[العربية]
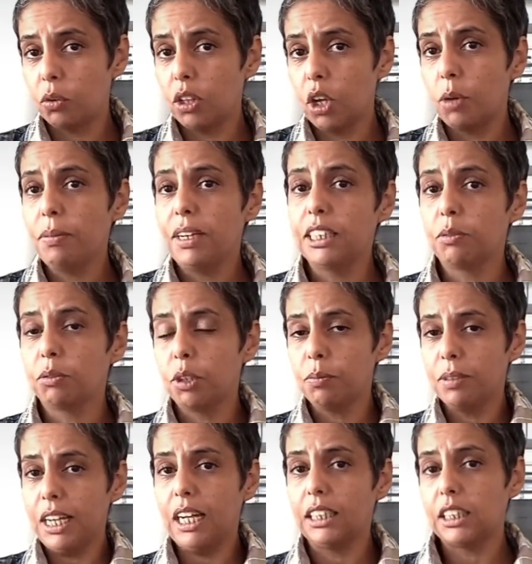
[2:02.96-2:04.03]
ولا هما حسبتهم
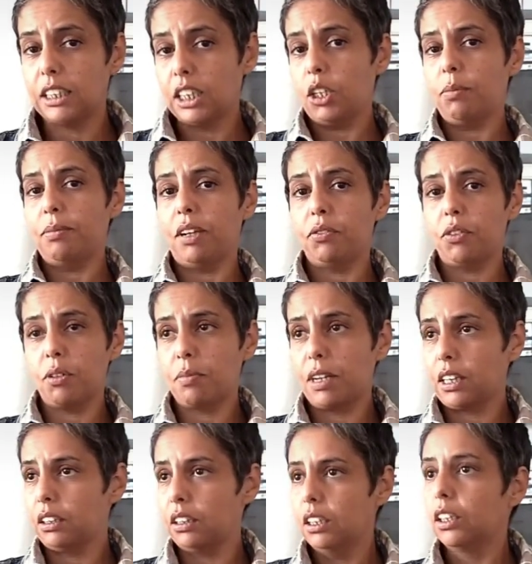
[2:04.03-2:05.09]
اللي حتدي لهم لا
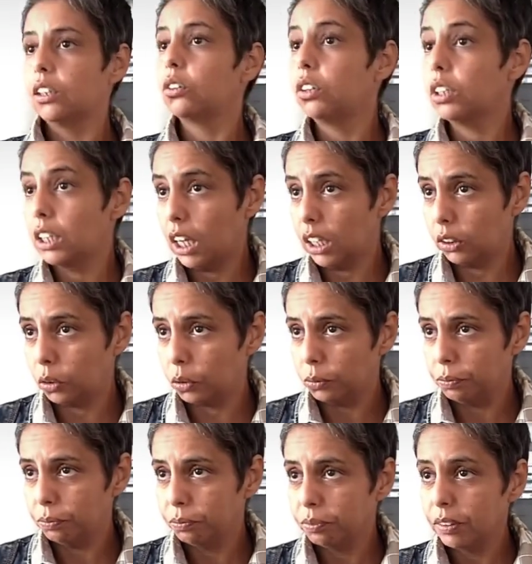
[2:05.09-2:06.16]
فيمال دونك يعضوا
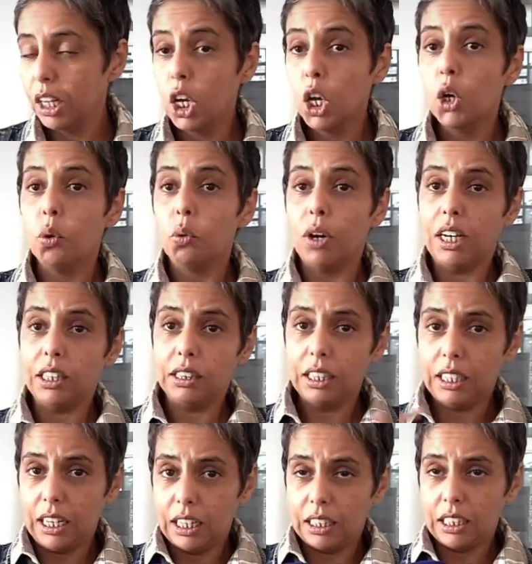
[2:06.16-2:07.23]

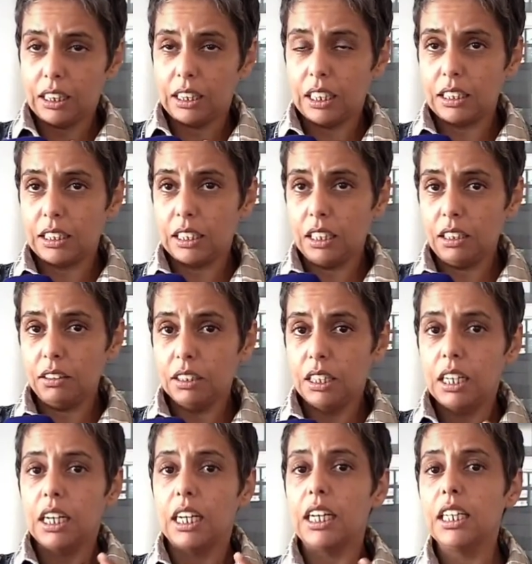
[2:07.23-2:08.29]
وعندنا حاله ثانيه
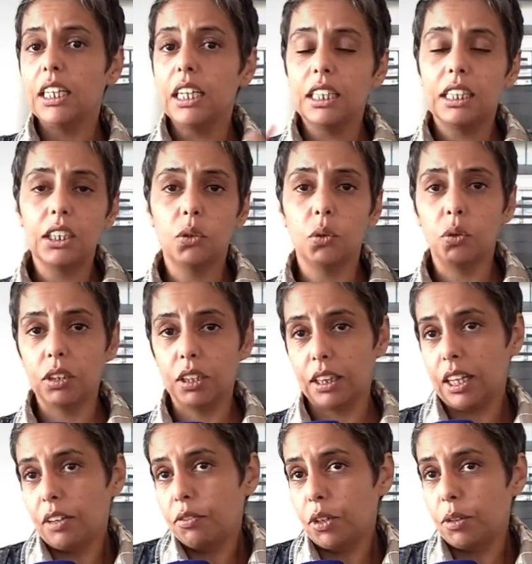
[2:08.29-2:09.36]
هي كي
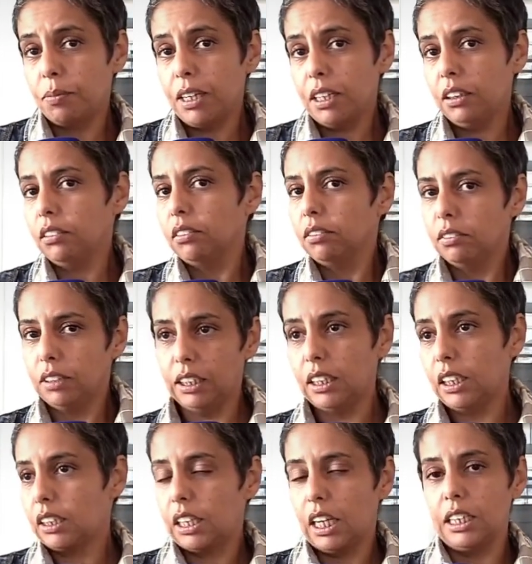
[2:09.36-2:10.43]
تولد لا فيمال
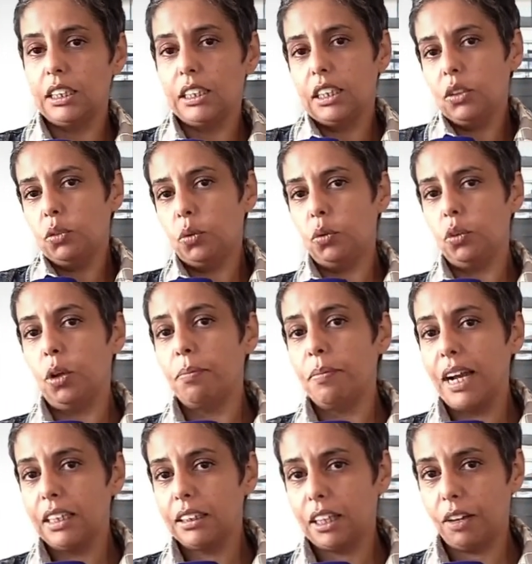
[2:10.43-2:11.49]
حنا كانسان
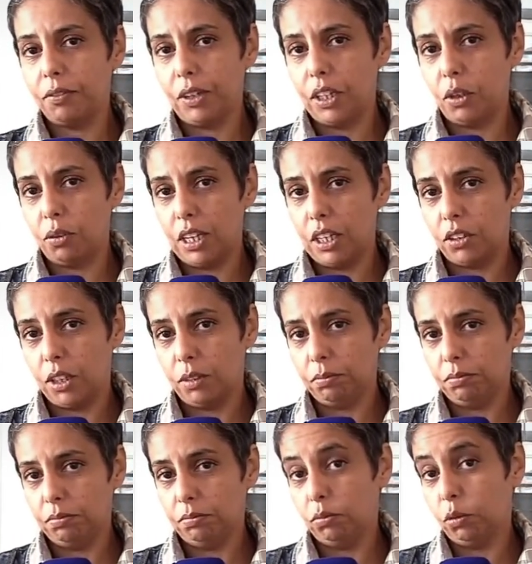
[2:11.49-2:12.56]
والامهات تخاف على اولادهم
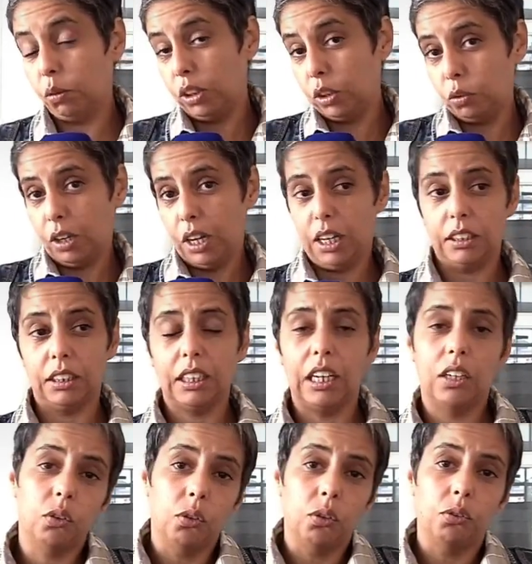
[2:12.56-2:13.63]
ولد واحد
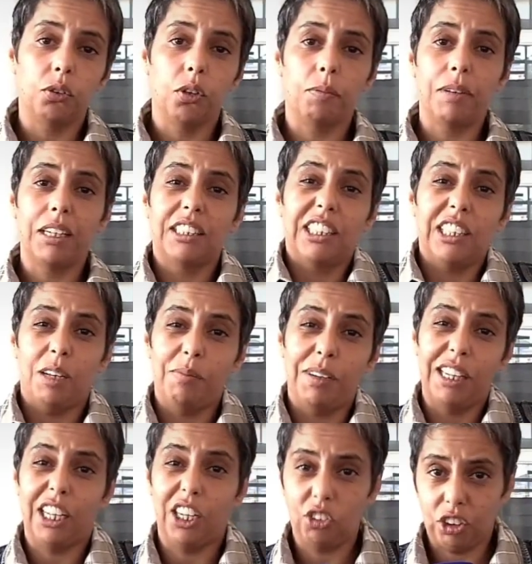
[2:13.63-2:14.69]
تخيلوا فيمال تتعب
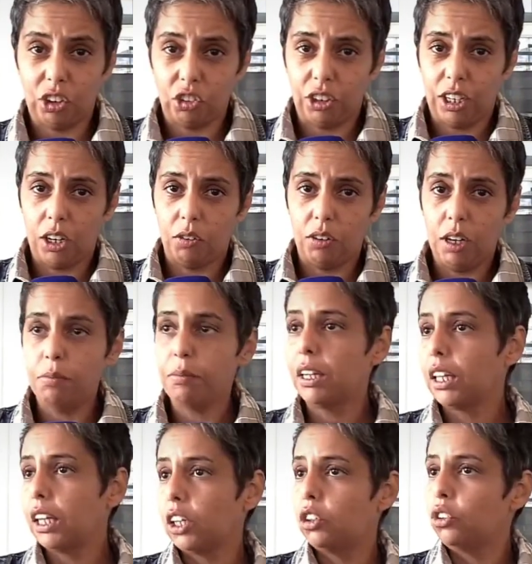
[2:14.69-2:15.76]
على 10 جراوه مع
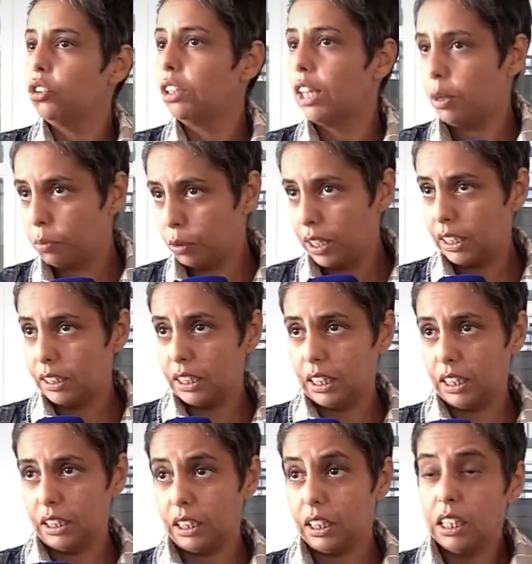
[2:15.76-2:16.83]
الاخر يجوا يلعبوا لها
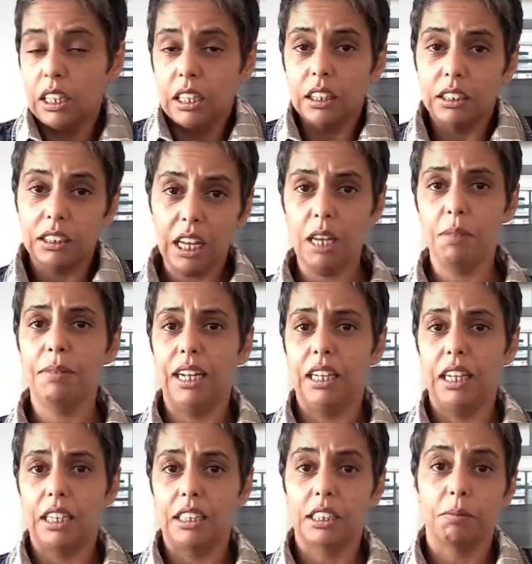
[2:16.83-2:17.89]
دراري تحمي
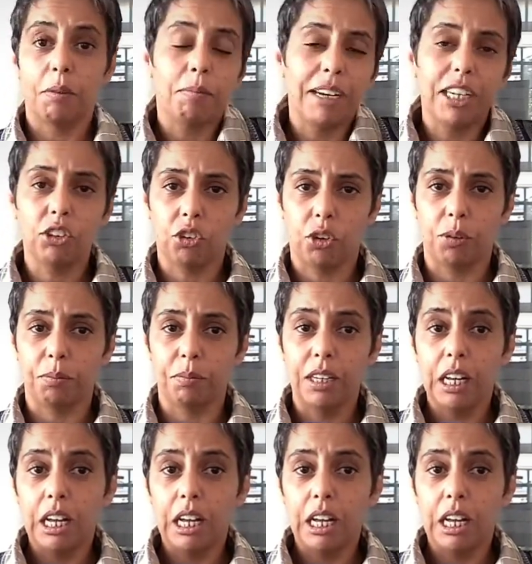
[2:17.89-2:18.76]
علايش ما هيش ام